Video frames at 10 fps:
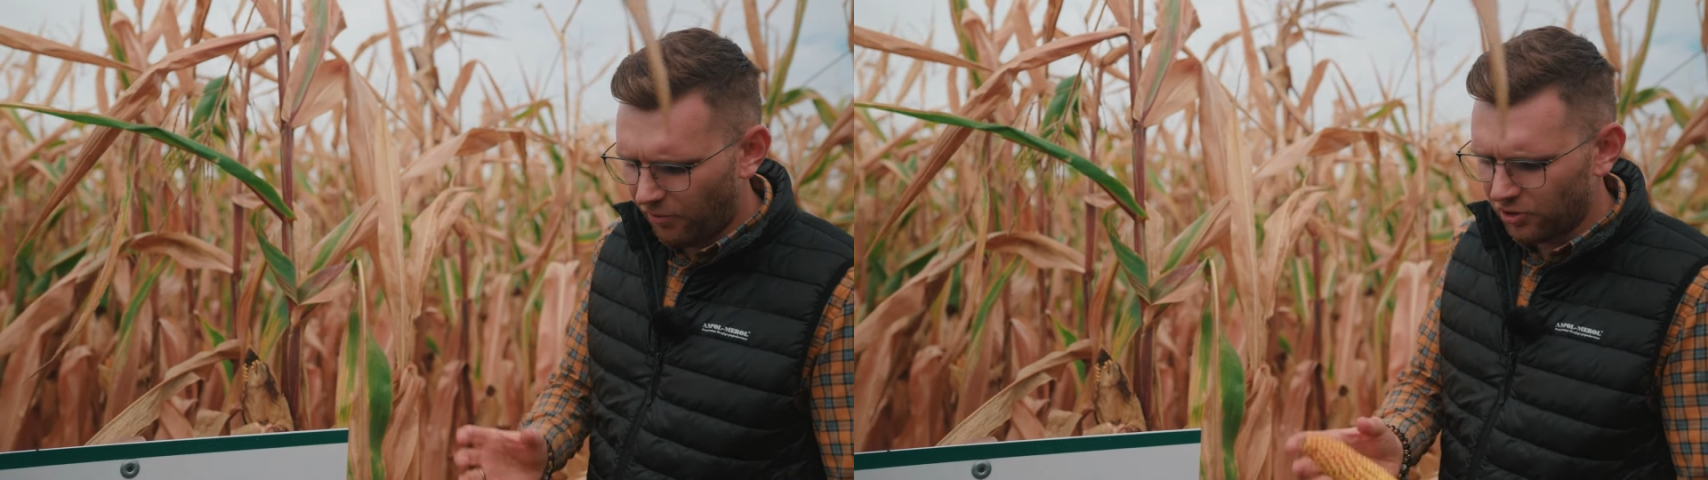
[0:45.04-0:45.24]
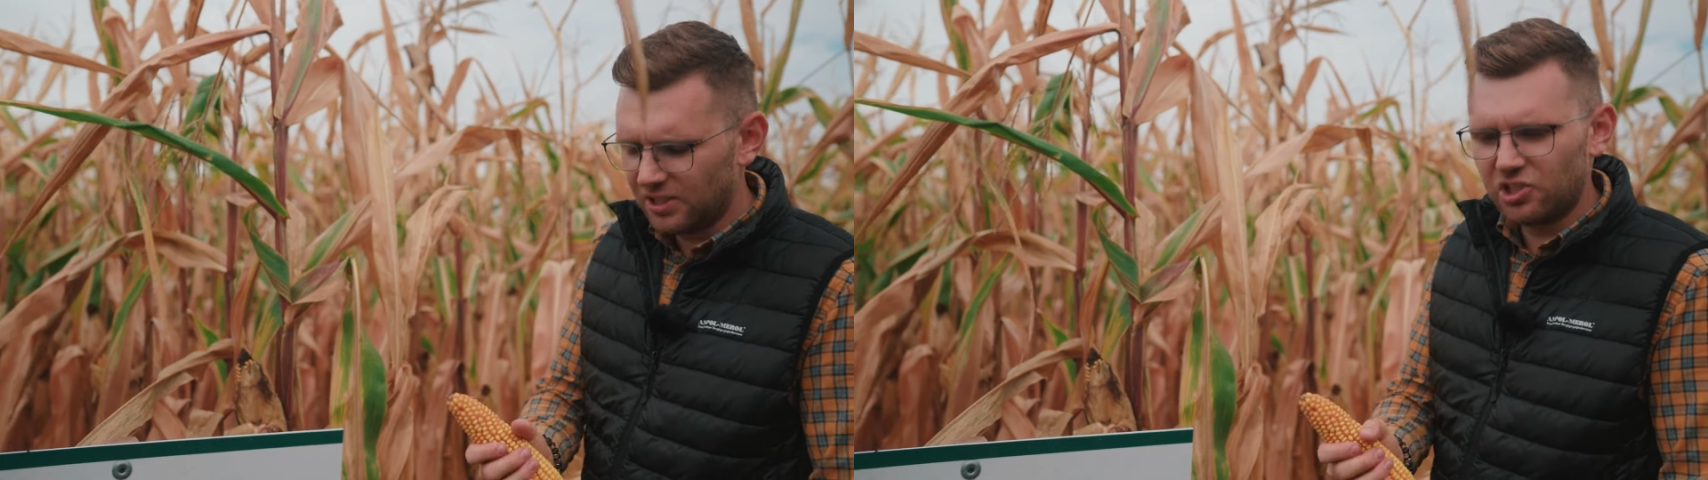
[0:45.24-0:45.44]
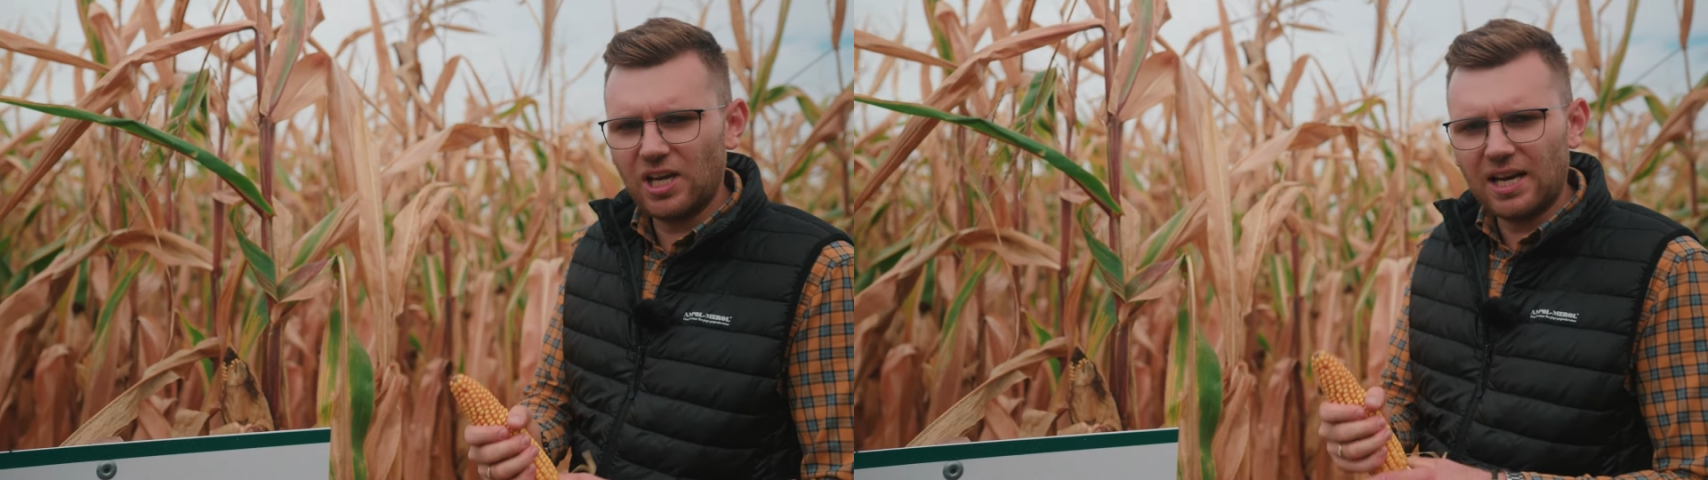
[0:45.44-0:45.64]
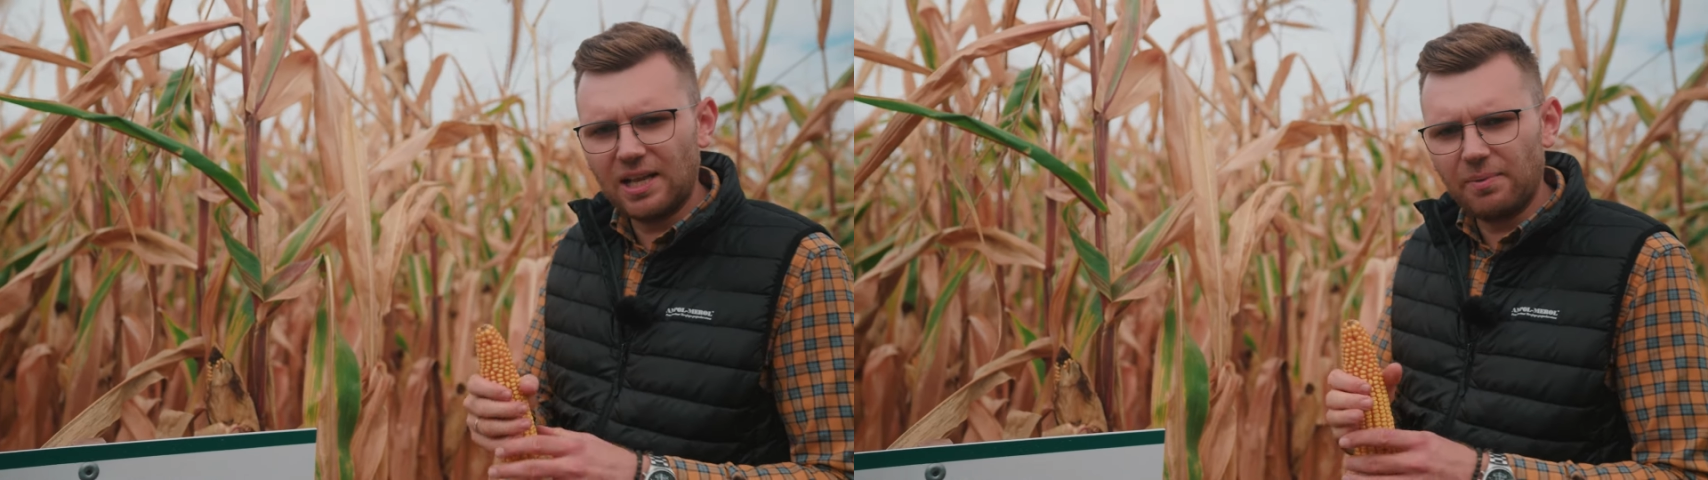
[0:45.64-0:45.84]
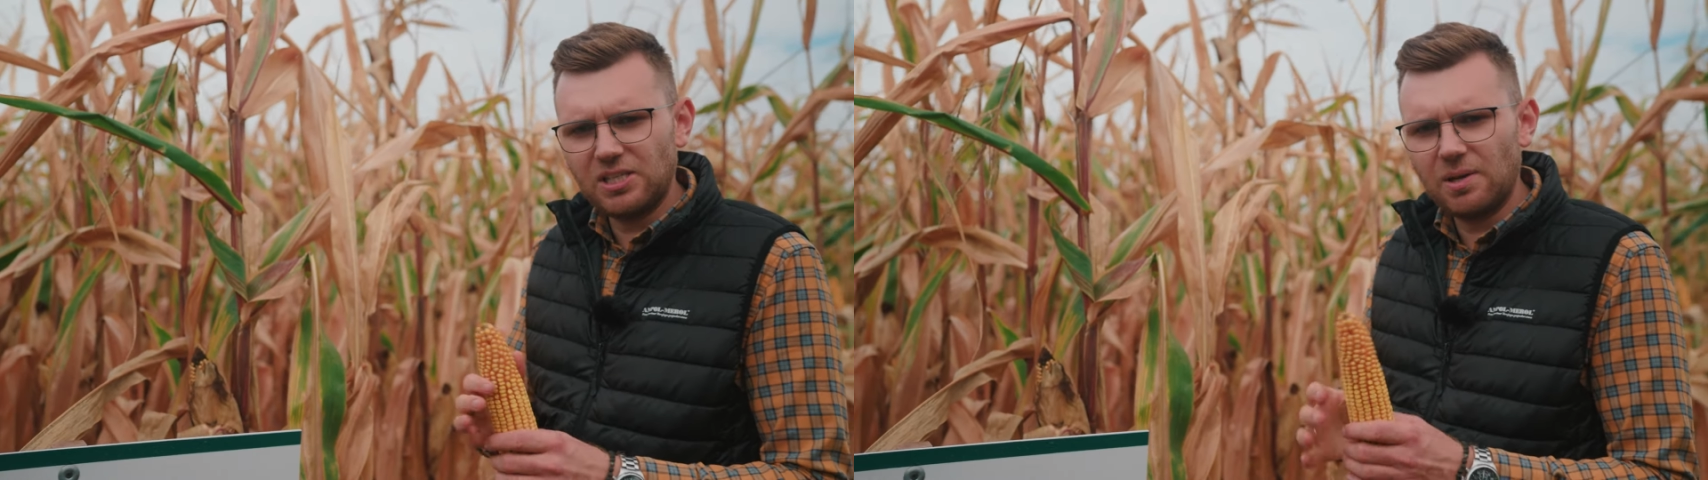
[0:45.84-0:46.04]
wody z
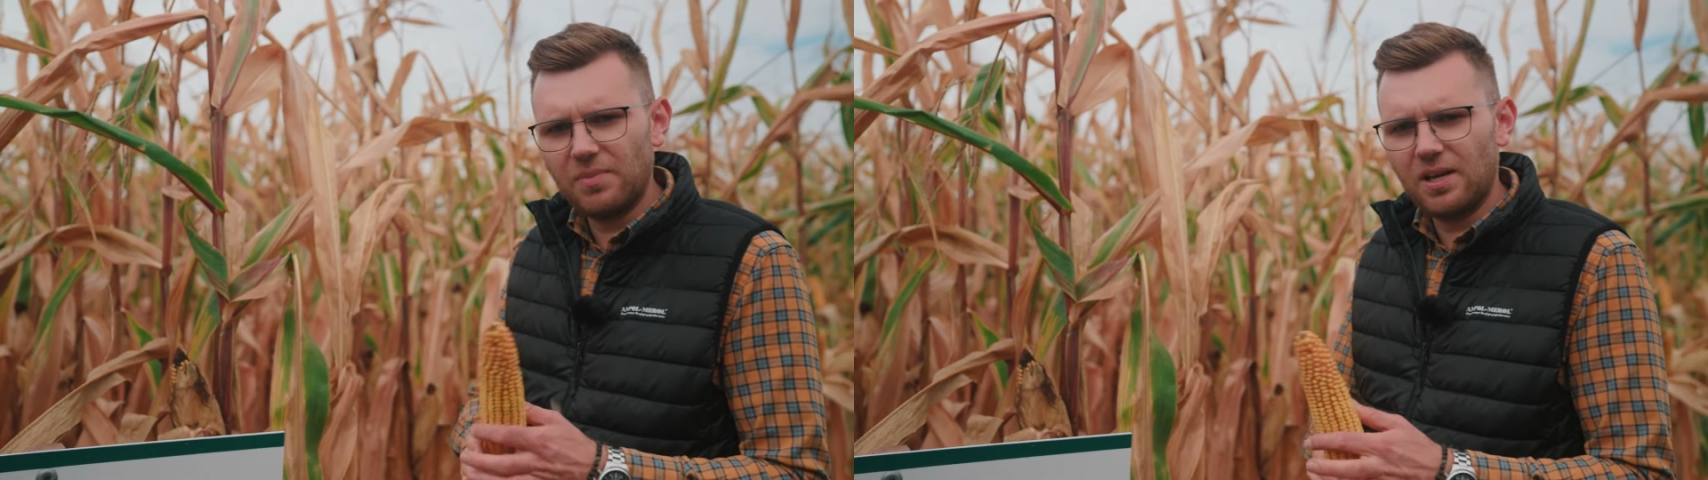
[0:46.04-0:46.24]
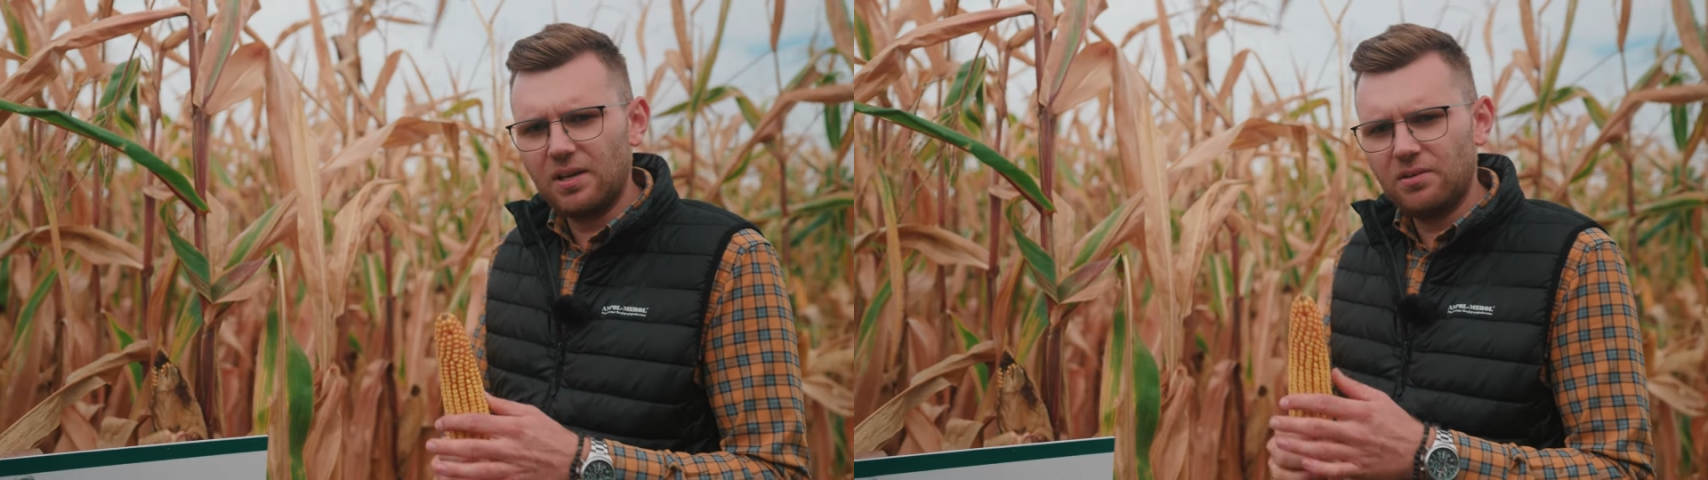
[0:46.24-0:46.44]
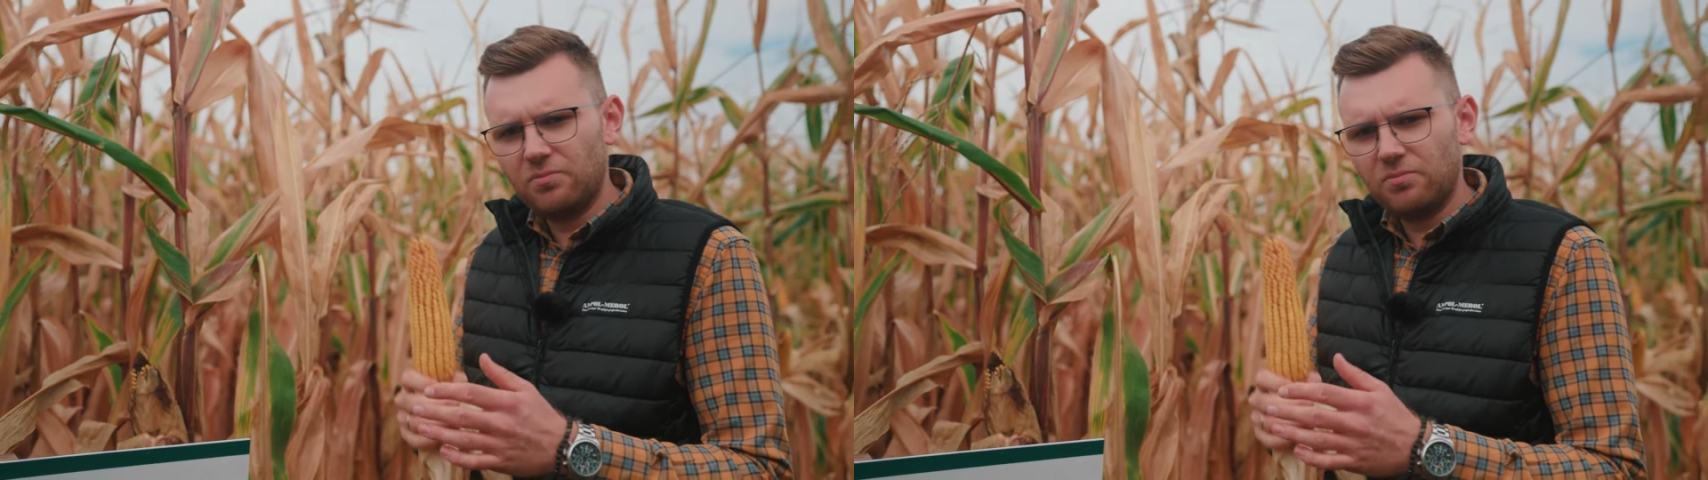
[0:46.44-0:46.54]
ziarna będziemy